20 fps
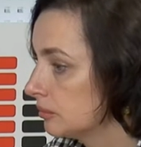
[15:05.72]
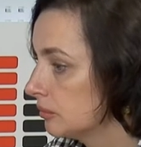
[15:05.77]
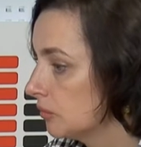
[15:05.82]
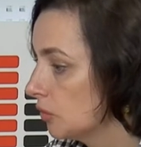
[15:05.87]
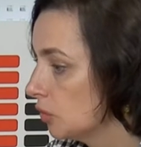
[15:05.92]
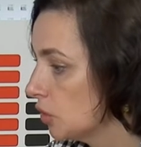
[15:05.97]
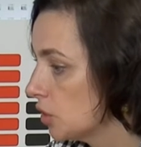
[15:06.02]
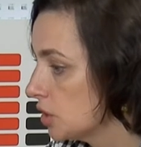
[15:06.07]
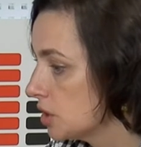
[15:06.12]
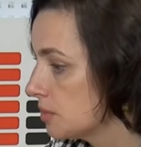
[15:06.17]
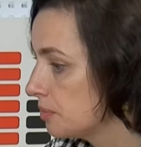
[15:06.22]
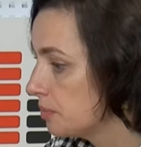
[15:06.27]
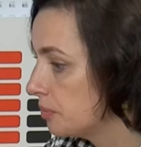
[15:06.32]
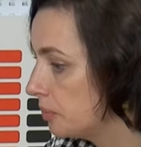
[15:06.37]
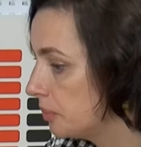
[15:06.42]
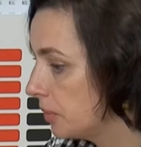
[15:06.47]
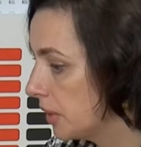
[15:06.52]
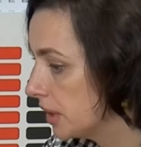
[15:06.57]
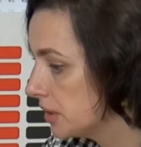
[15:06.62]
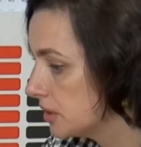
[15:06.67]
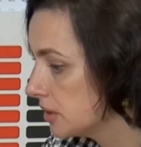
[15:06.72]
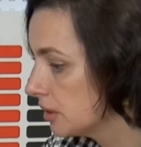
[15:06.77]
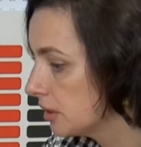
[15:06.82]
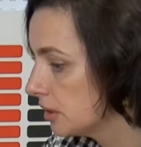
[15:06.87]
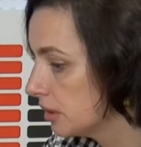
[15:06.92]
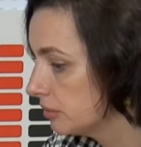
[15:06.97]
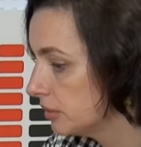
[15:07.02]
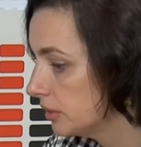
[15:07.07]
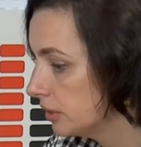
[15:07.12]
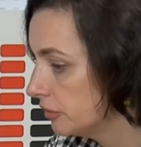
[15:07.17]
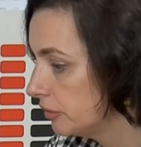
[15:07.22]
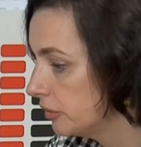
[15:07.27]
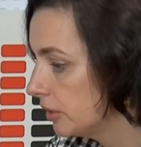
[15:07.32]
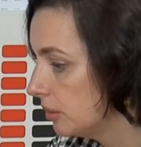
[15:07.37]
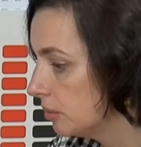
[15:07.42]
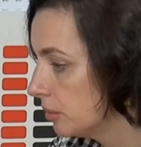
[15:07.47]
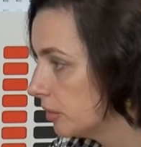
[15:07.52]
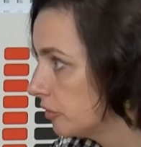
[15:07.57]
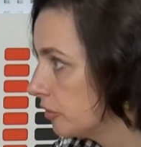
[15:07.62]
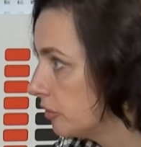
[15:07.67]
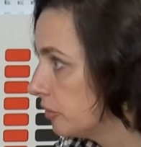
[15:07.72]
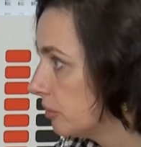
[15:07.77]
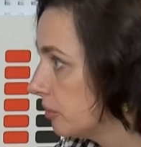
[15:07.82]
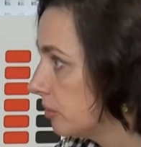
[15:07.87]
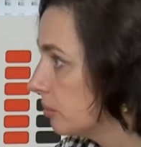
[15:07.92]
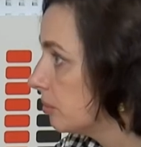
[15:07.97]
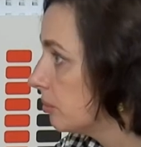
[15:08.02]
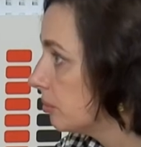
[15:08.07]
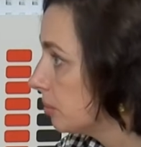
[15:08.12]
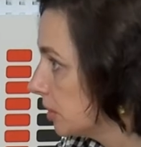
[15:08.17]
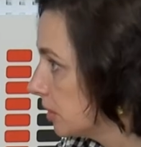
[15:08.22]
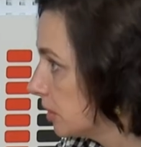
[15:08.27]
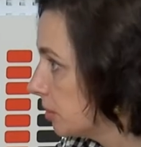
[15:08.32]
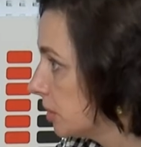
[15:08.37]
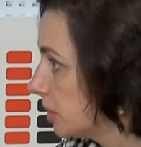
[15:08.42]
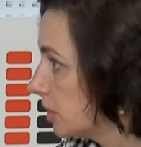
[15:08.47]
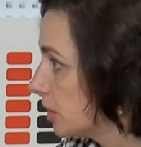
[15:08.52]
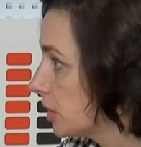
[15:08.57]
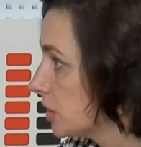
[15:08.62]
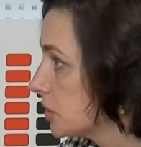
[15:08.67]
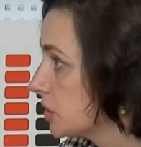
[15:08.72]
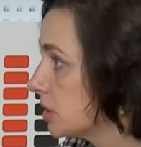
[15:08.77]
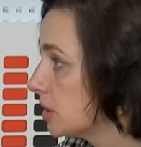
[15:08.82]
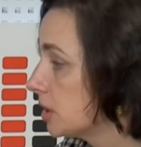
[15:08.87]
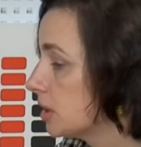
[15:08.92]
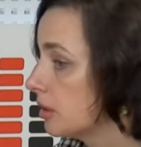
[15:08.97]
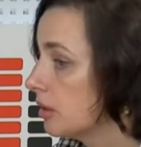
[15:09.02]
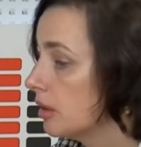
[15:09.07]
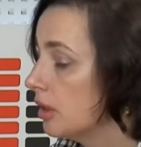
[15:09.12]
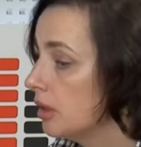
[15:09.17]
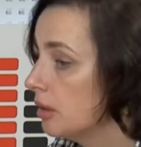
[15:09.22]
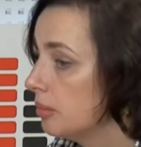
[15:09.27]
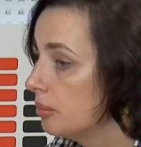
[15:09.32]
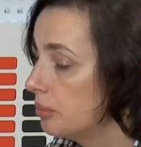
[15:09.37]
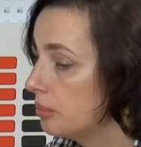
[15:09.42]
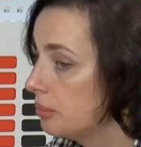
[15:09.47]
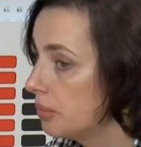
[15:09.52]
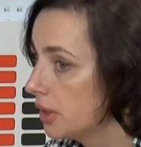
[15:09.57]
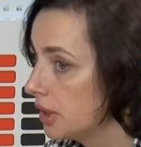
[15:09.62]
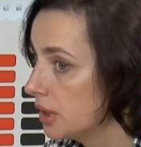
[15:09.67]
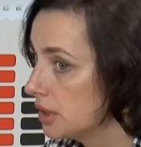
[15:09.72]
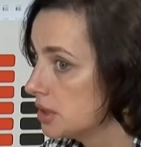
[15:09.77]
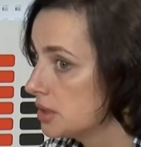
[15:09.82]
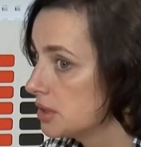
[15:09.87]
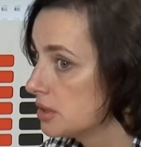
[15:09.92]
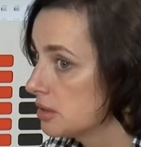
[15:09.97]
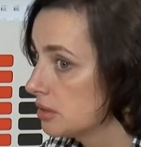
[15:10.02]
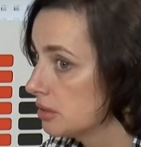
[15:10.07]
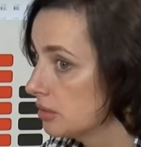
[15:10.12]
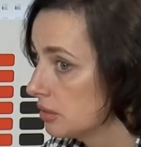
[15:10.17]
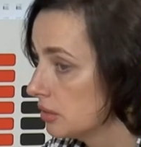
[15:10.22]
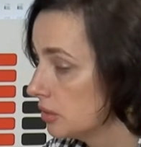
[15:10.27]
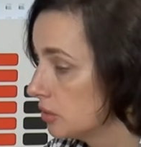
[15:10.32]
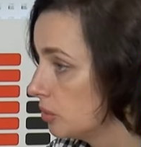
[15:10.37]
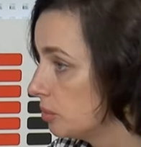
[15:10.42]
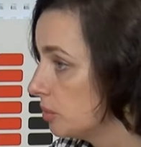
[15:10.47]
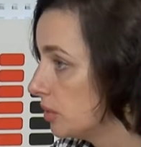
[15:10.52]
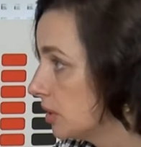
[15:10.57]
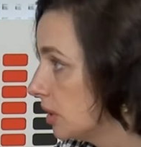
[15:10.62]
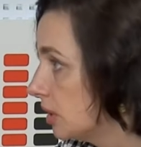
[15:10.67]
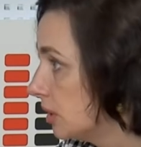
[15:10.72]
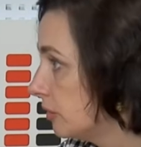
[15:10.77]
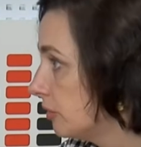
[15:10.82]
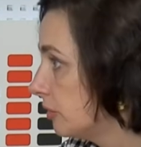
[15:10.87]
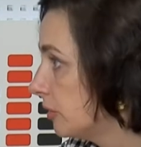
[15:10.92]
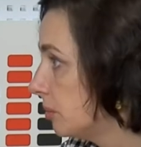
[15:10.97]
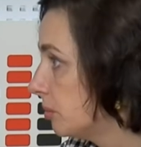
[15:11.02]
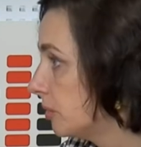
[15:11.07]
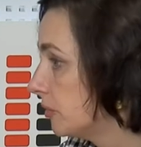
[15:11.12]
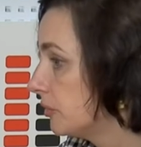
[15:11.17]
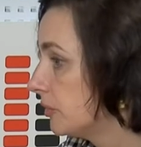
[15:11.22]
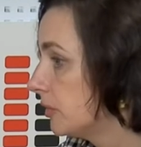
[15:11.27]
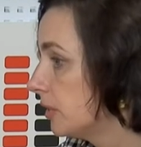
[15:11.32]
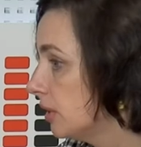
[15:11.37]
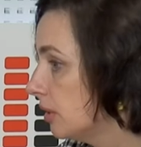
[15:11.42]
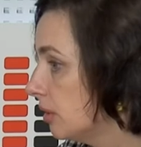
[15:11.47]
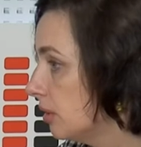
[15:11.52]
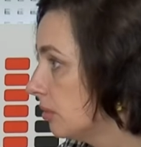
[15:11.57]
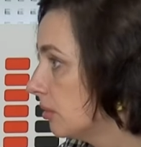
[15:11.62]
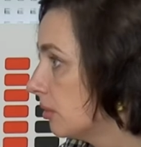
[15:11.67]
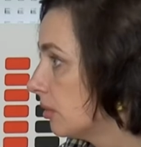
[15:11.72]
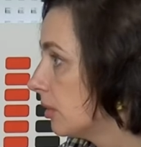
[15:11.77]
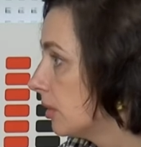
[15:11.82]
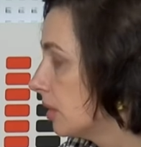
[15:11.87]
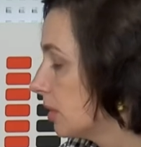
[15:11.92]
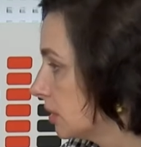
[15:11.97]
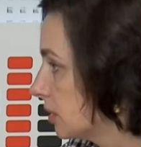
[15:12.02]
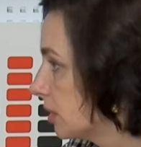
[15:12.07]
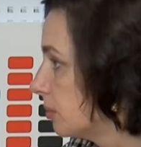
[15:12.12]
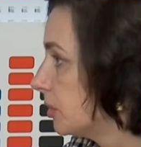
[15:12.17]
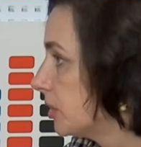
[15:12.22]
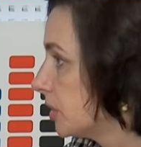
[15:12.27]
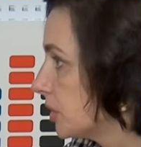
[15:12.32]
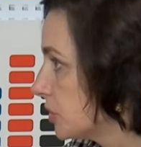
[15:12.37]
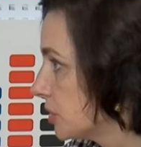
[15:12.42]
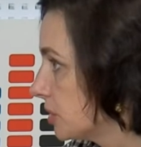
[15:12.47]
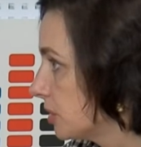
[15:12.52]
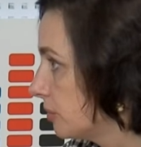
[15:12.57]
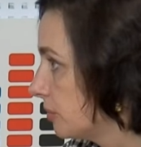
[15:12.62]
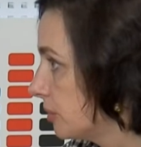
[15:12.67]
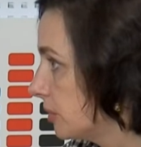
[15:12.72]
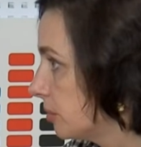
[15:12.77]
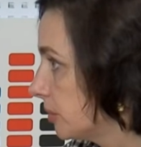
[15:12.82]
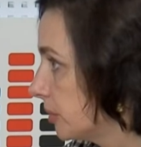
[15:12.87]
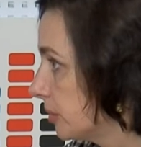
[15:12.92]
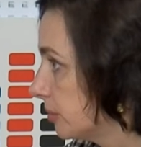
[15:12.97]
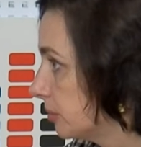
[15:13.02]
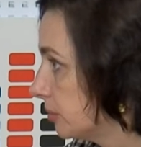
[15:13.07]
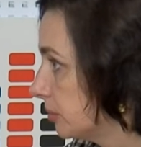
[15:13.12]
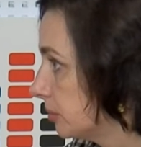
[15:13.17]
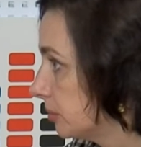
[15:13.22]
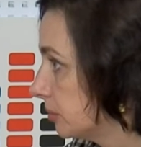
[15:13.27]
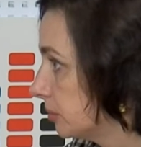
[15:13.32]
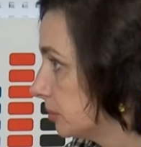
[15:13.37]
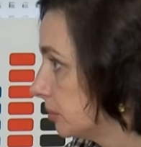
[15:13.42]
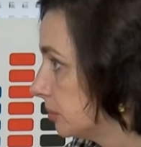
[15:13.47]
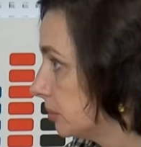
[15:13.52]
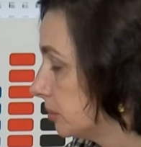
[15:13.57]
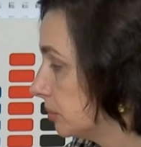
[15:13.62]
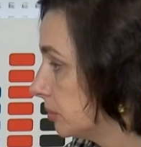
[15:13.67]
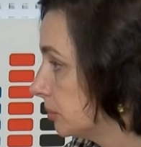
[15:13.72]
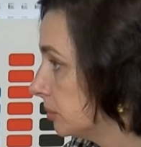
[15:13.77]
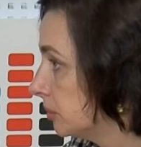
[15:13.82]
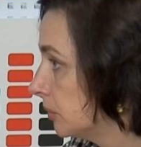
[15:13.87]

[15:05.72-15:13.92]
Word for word: У нас пять игровых фильмов полнометражных, пять э, документальных фильмов и короткометражные фильмы. А мультфильмы?